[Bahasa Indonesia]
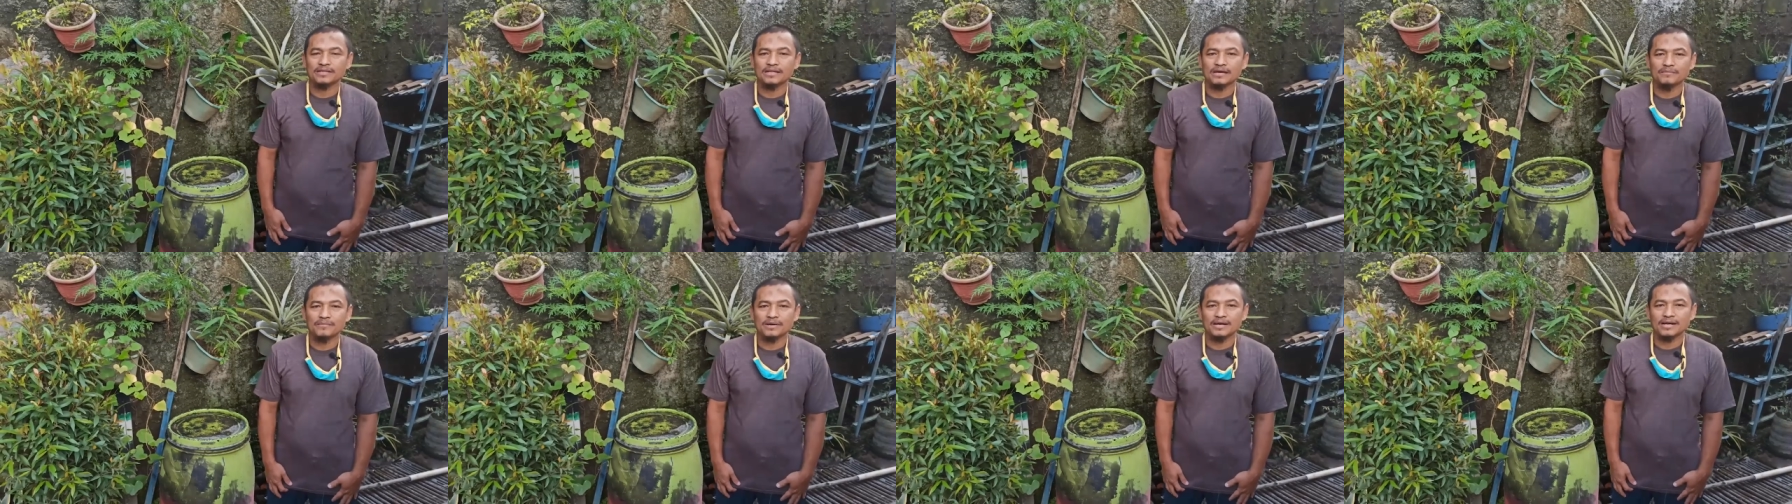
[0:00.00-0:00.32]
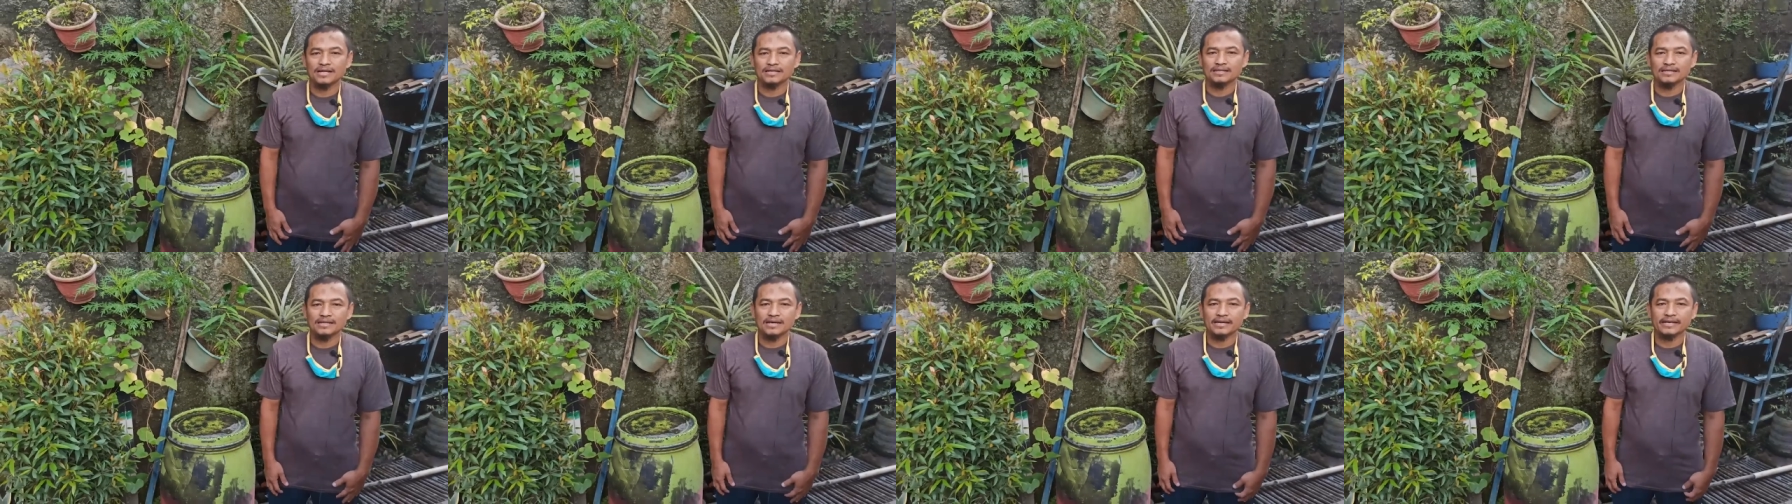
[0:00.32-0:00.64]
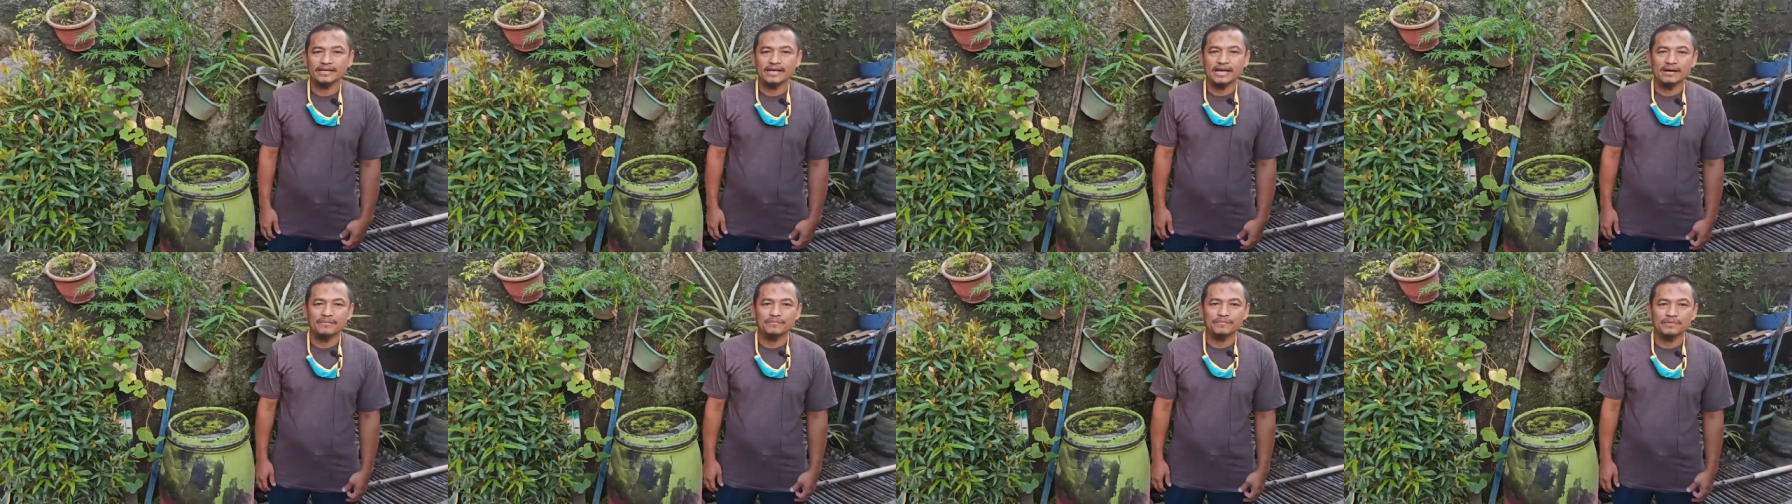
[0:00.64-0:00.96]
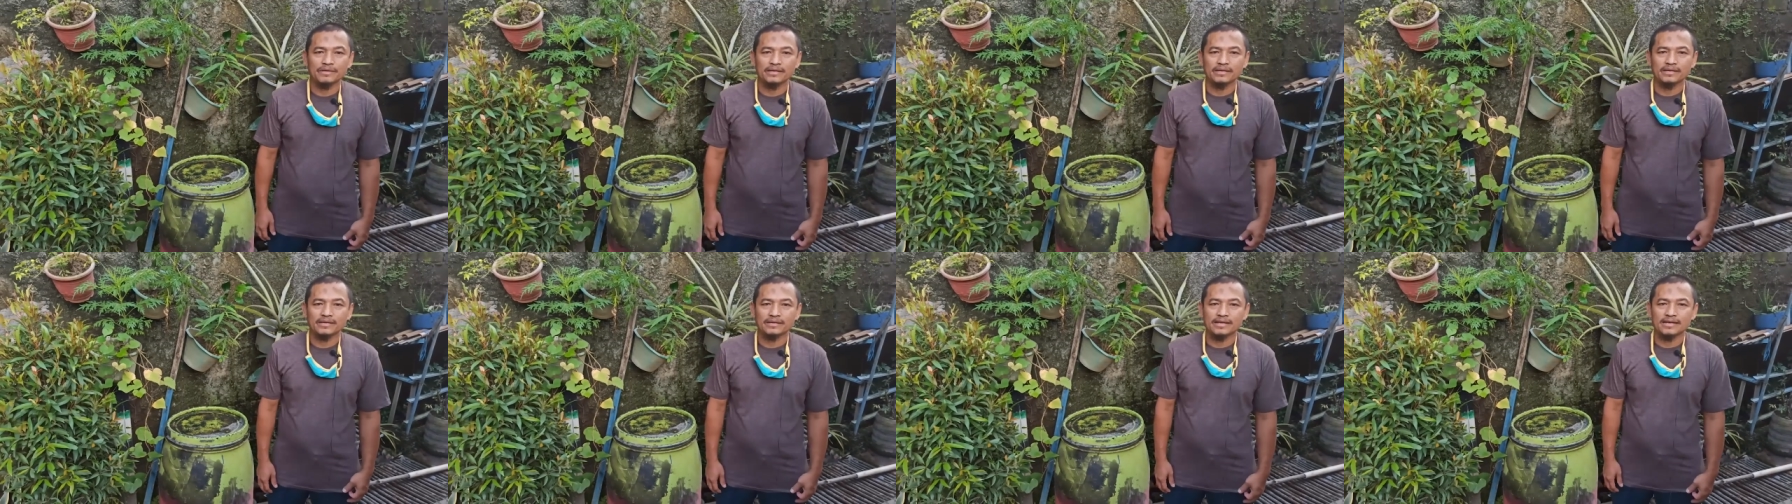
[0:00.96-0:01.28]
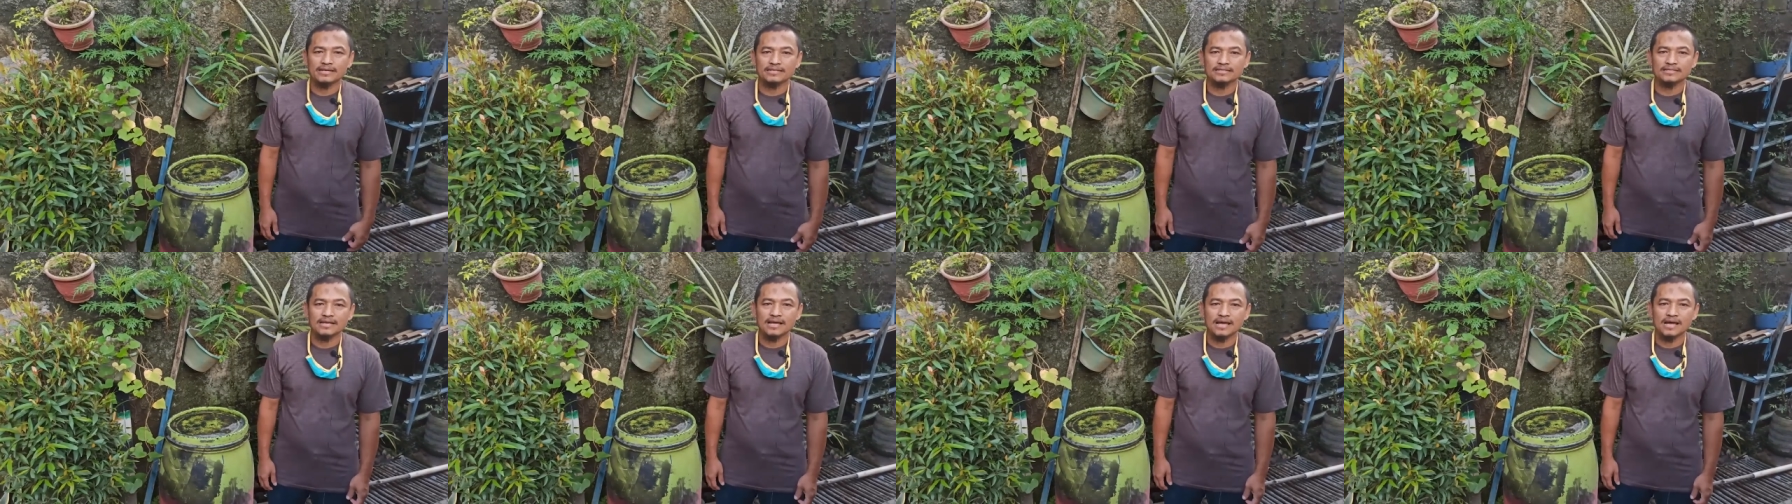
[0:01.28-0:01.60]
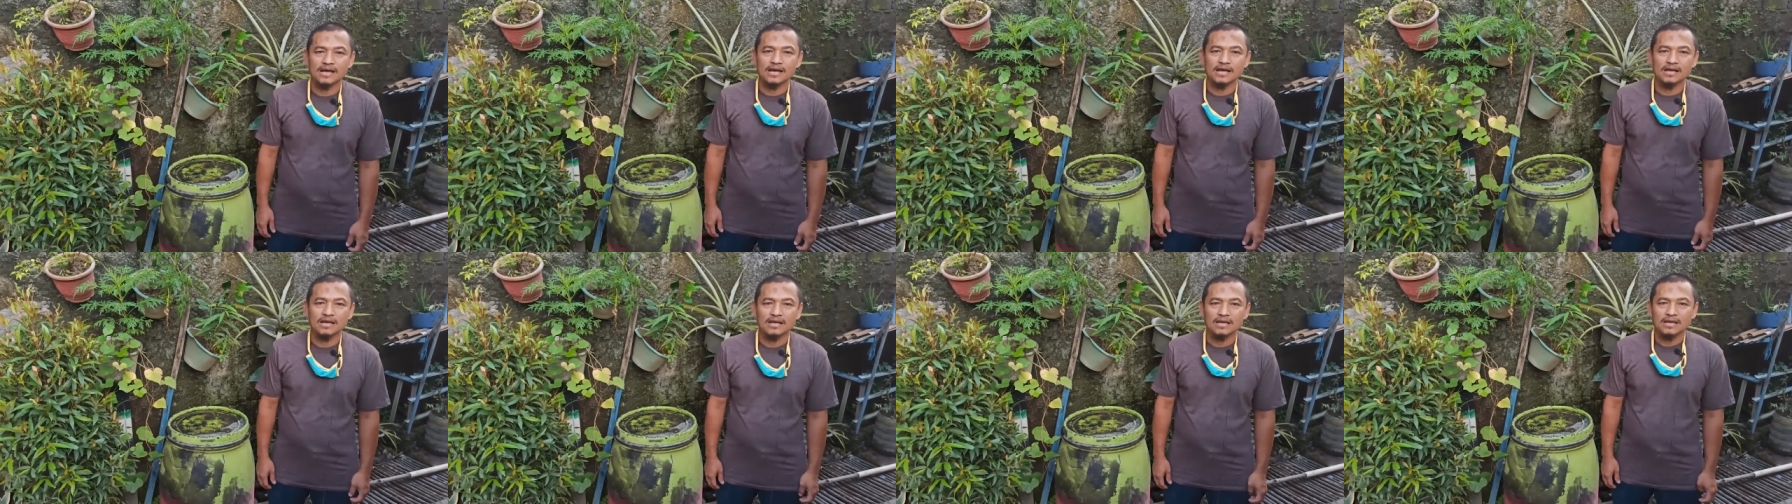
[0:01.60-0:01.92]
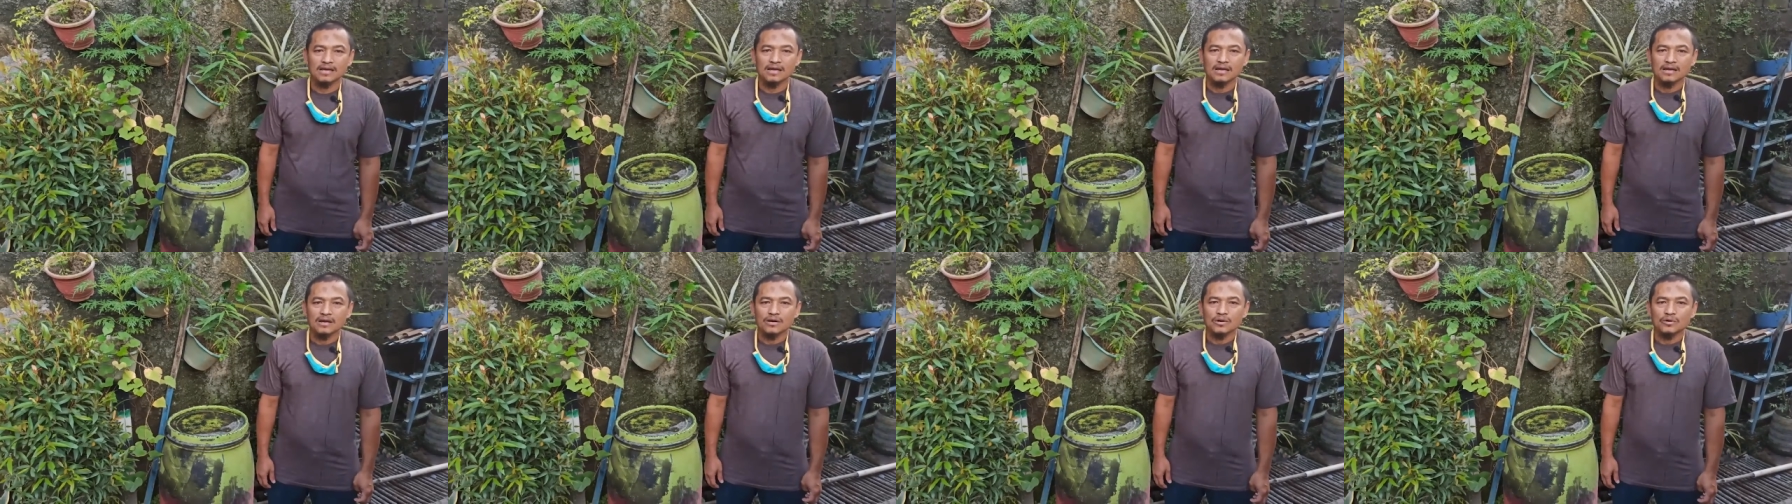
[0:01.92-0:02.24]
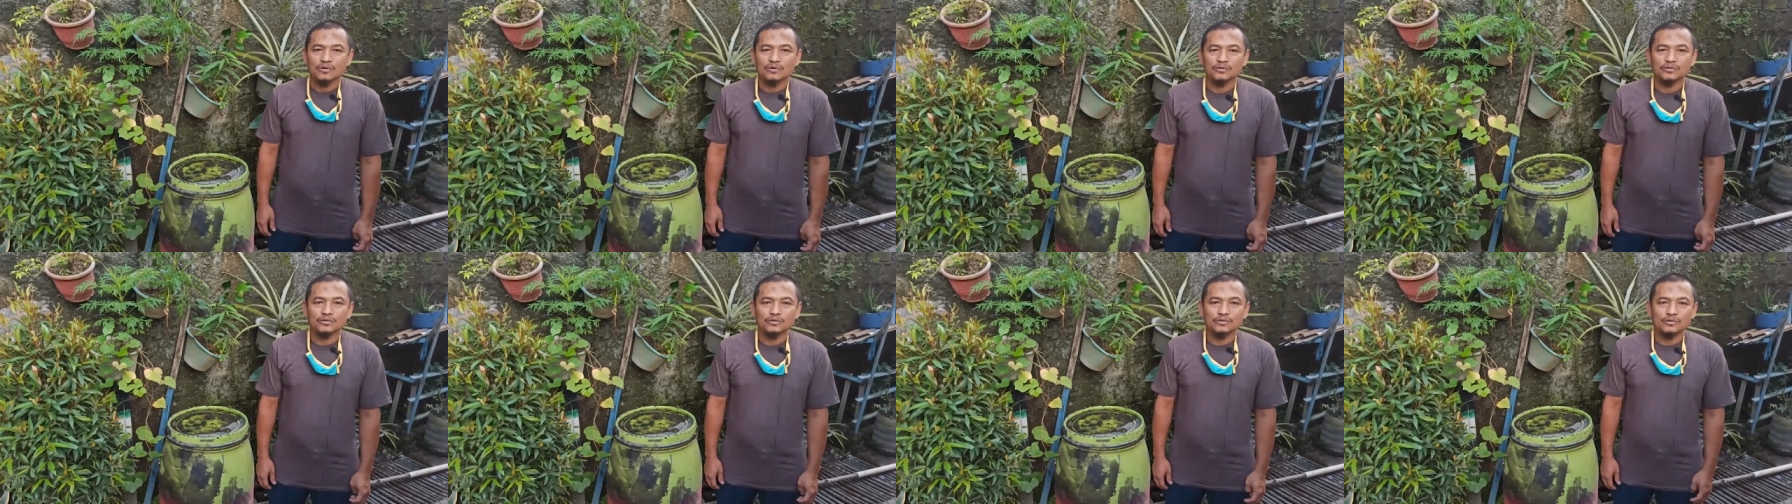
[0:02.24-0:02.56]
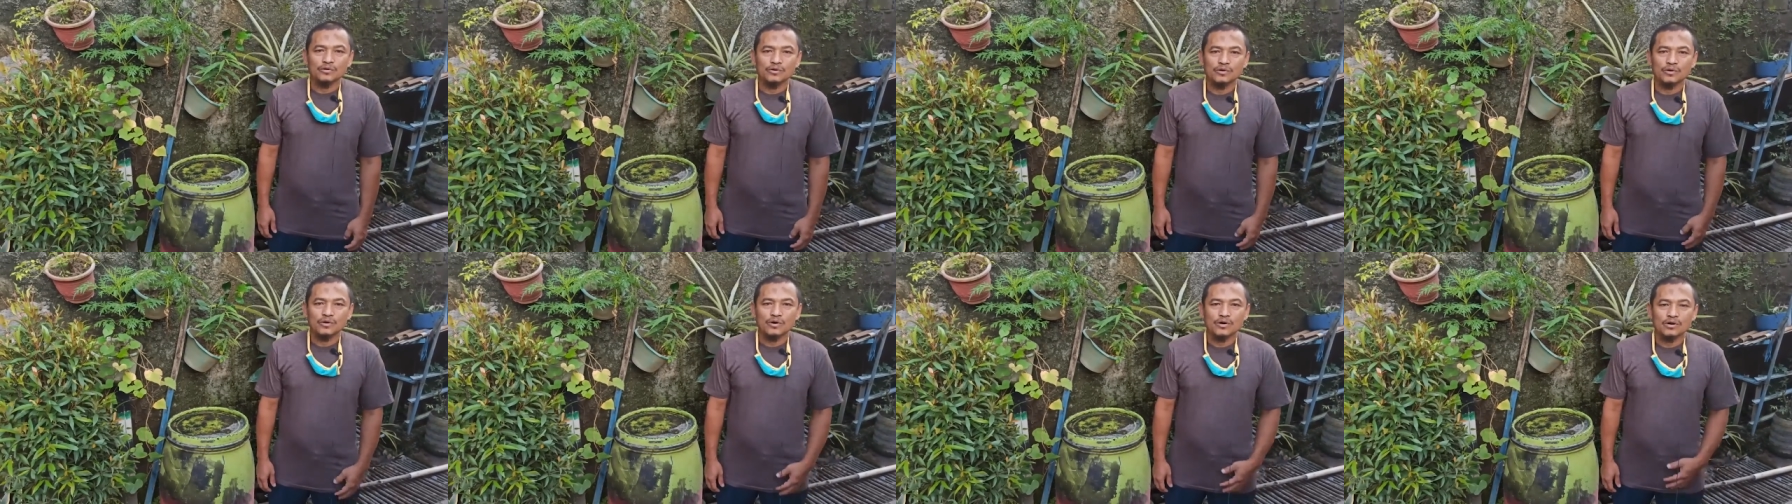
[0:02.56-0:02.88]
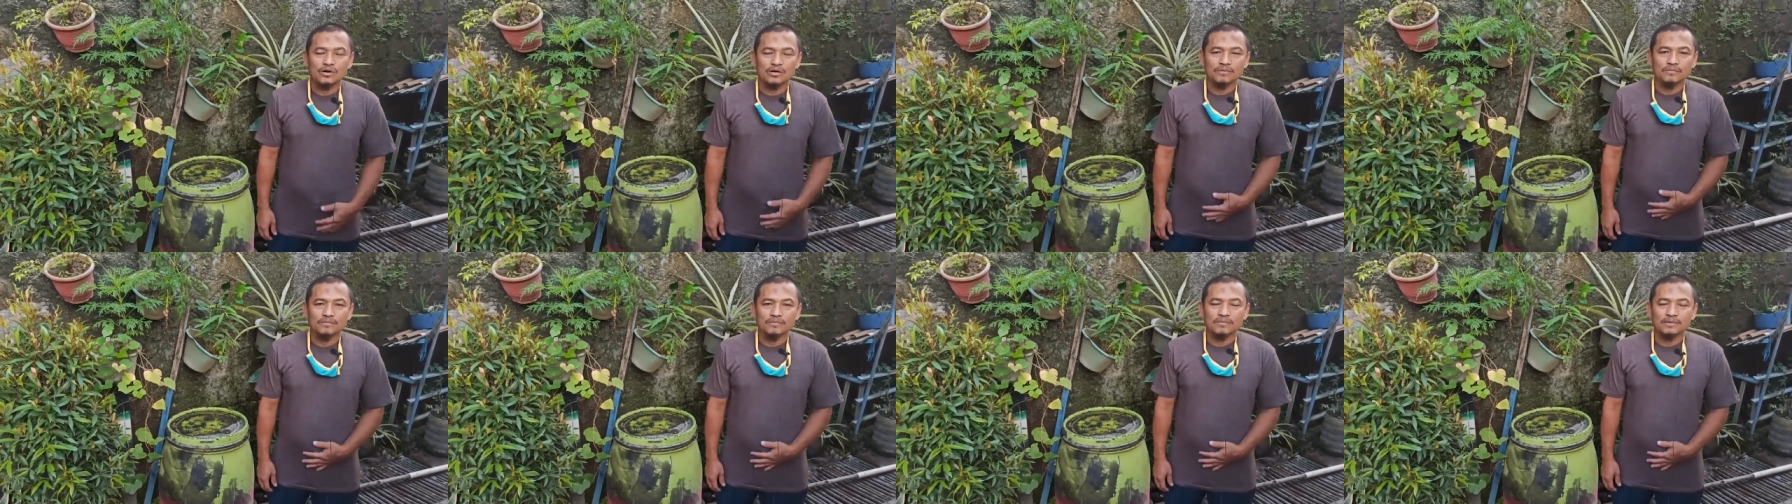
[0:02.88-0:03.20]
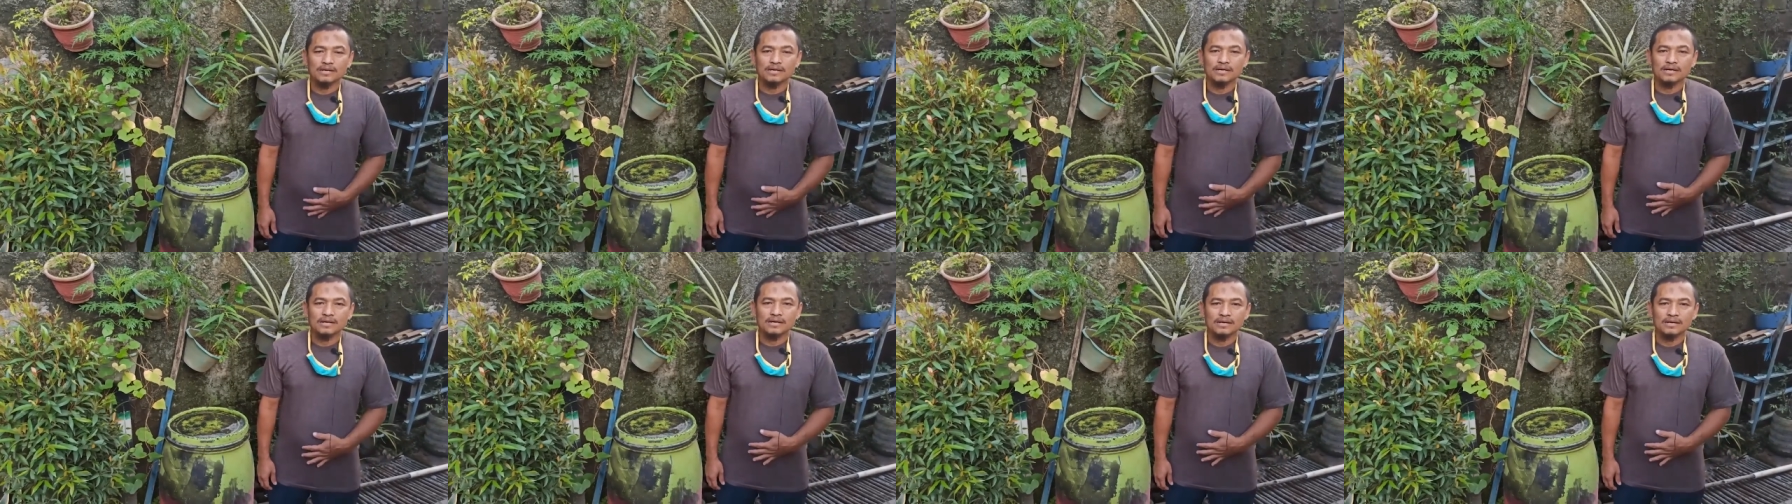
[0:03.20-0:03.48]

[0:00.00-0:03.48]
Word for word: amanat dari Ami Riasa untuk me,